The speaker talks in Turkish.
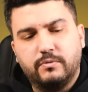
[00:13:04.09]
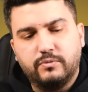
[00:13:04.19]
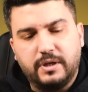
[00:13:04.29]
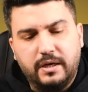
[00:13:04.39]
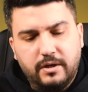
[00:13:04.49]

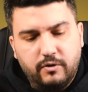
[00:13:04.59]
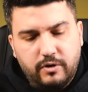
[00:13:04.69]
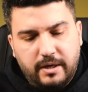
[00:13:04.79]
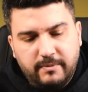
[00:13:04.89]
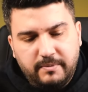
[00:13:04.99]
Bu da
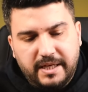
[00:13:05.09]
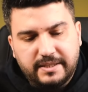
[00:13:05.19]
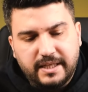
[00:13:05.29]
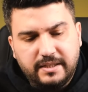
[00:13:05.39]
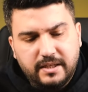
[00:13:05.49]
önemli bir
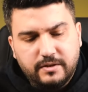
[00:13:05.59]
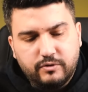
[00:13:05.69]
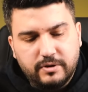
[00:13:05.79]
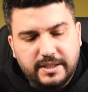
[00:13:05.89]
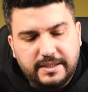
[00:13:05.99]
etken.
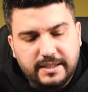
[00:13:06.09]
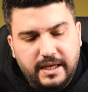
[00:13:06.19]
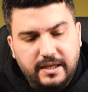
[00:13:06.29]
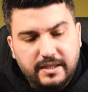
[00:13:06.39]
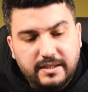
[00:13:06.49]

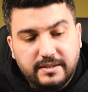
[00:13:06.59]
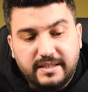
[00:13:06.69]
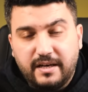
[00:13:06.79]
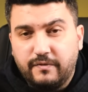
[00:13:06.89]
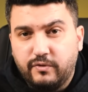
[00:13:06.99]
Dolayısıyla
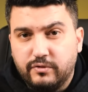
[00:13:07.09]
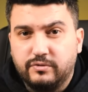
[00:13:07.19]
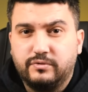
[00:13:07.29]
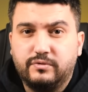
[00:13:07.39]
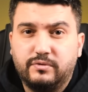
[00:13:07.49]

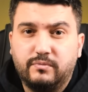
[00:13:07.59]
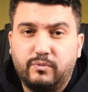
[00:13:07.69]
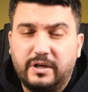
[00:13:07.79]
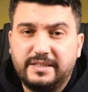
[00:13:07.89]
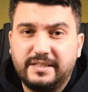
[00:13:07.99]
telefonun
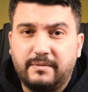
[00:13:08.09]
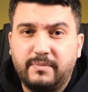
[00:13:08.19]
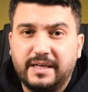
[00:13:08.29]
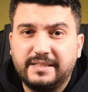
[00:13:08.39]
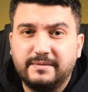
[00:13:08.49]
bu
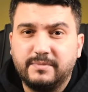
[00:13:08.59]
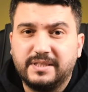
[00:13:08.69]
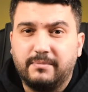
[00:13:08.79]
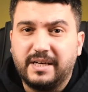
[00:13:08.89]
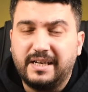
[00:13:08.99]
açıdan
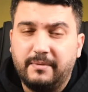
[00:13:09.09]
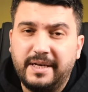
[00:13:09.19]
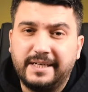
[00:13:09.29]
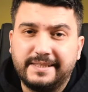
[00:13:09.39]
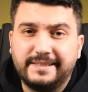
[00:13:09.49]
baktığımız zaman,
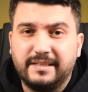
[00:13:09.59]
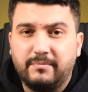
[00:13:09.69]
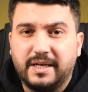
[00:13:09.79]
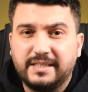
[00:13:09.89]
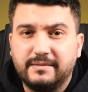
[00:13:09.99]
kamera
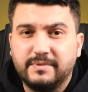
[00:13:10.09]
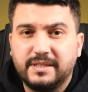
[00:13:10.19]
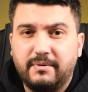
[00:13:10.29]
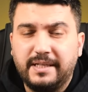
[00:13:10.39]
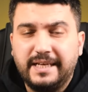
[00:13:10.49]
açısından baktığımız
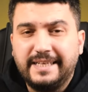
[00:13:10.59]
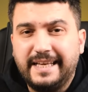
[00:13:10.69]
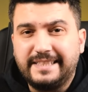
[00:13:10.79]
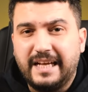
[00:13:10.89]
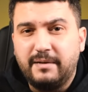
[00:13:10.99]
zaman
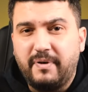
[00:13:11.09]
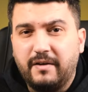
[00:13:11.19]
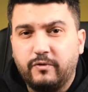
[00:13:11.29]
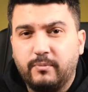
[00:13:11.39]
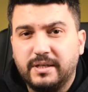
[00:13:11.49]
yeterli
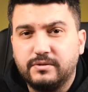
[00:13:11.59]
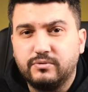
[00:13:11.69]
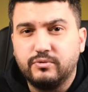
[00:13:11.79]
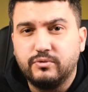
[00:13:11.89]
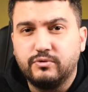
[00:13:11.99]
performansı
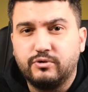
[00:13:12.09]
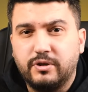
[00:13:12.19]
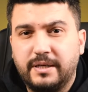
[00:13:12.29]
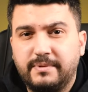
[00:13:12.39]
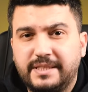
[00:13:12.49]
sunduğunu
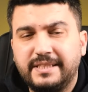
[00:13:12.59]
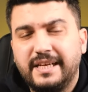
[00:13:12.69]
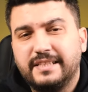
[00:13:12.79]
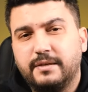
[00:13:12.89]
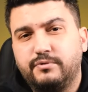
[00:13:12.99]
söyleyebiliriz.
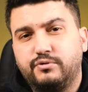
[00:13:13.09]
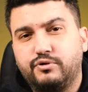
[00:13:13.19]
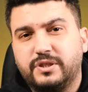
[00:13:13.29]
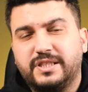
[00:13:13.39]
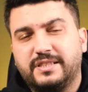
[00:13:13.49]
Tabii
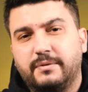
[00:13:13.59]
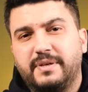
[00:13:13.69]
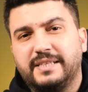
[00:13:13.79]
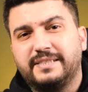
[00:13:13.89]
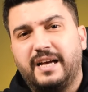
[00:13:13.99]
düşük ışıkta
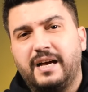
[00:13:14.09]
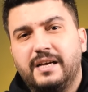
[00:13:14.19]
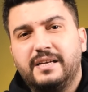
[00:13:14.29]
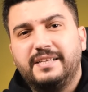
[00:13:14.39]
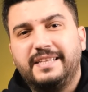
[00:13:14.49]
biraz
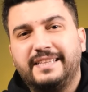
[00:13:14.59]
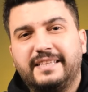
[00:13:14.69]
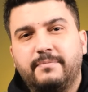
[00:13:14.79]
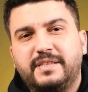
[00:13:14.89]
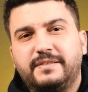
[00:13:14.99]
daha
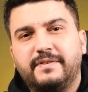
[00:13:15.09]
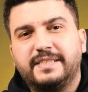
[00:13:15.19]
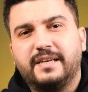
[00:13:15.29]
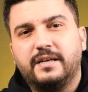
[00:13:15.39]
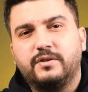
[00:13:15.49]
netlemesi
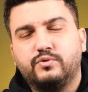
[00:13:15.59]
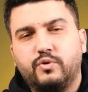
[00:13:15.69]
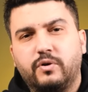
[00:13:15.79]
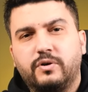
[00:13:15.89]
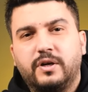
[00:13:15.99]
vesaire
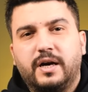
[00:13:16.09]
zor.